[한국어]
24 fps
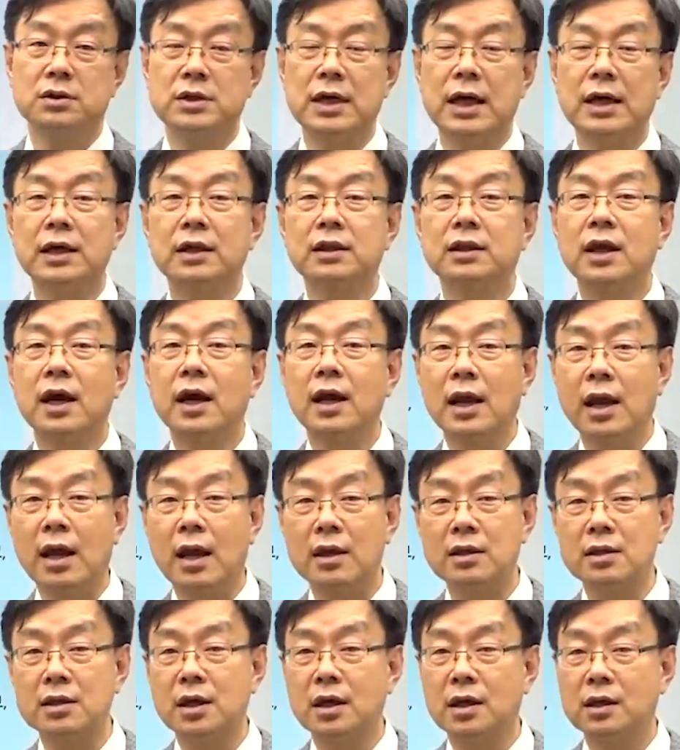자기 땅이
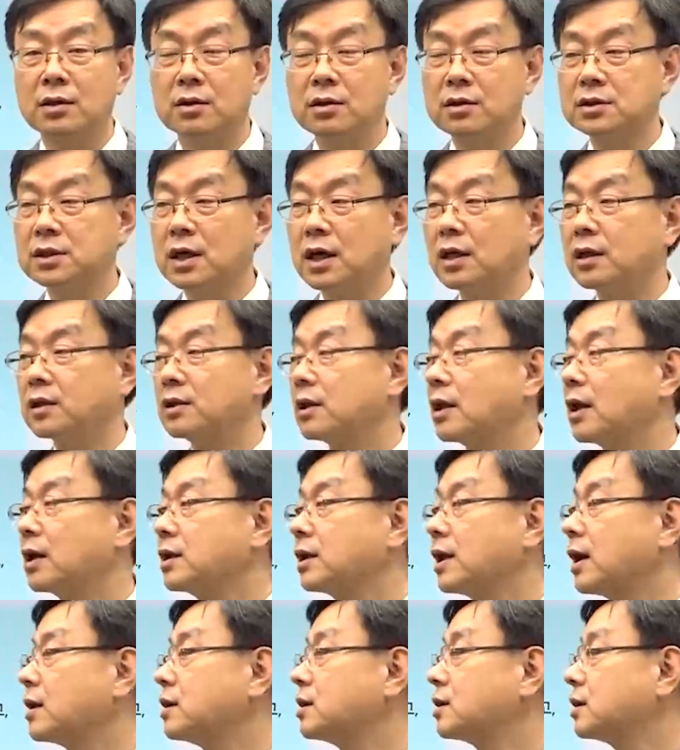아니잖아요. 자기
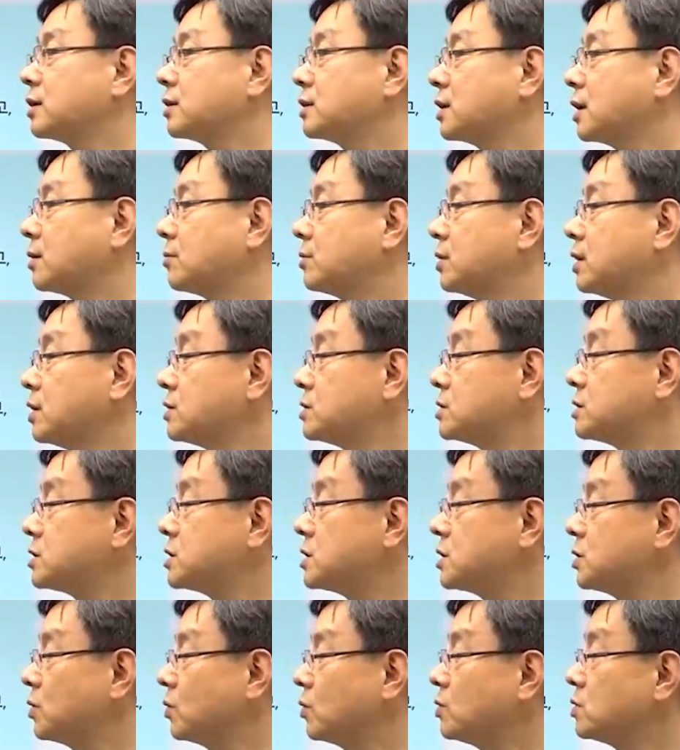땅이 아니기 때문에
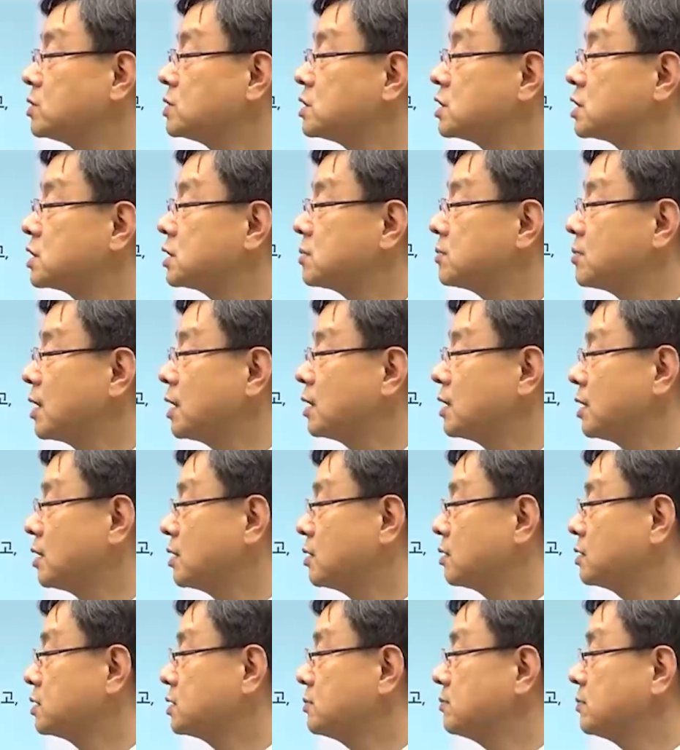지료를 지급해야
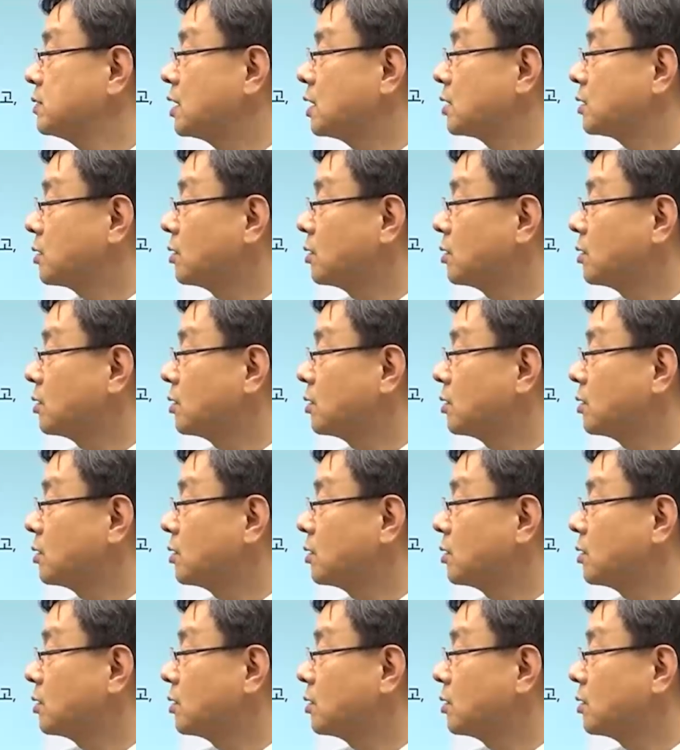되는 것입니다.